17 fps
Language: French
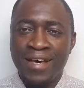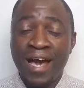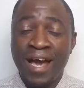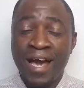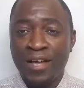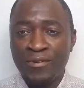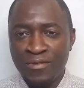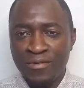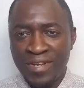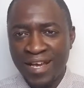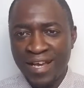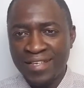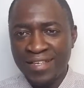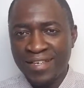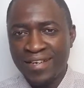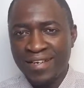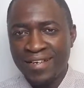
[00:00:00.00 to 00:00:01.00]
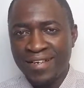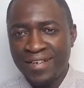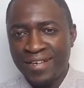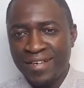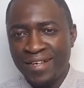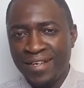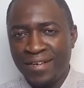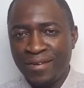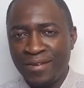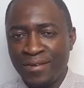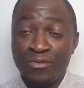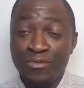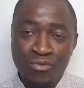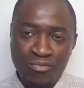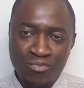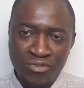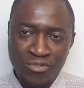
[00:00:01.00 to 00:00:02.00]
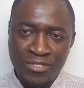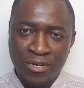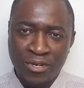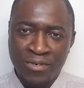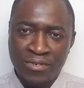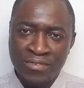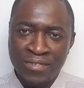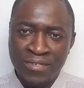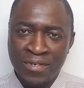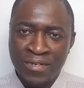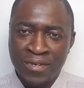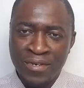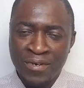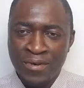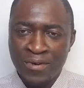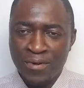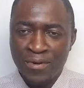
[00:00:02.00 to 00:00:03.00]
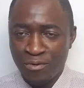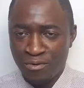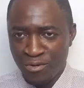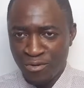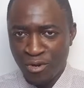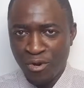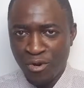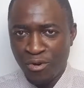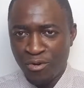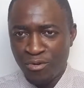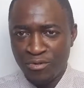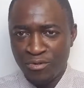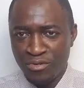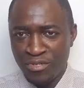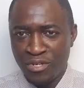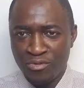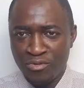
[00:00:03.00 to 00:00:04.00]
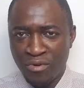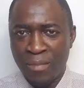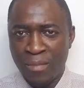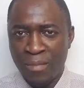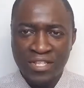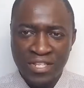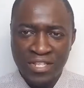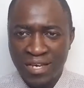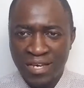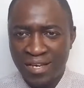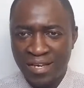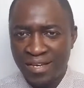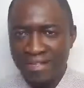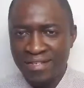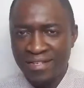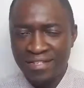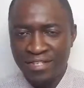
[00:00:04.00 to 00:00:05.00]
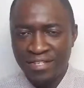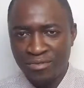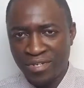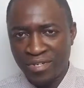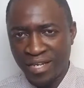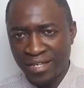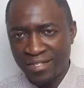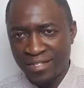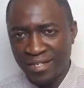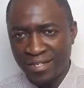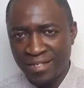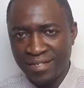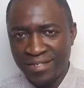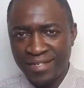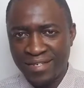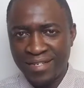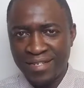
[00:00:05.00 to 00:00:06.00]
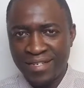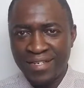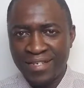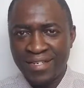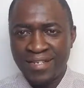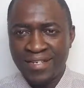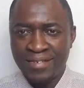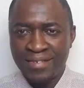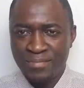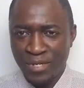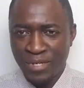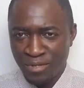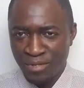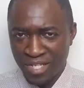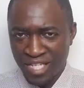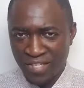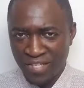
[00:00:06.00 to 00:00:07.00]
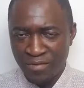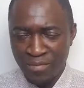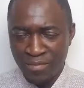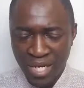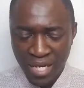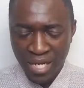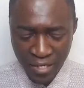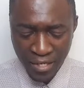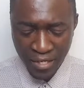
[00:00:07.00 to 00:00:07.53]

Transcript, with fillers: Adonai, le Tout-Puissant, au nom de Yeshua Mashiach, Jésus-Christ. Prions s'il vous plaît.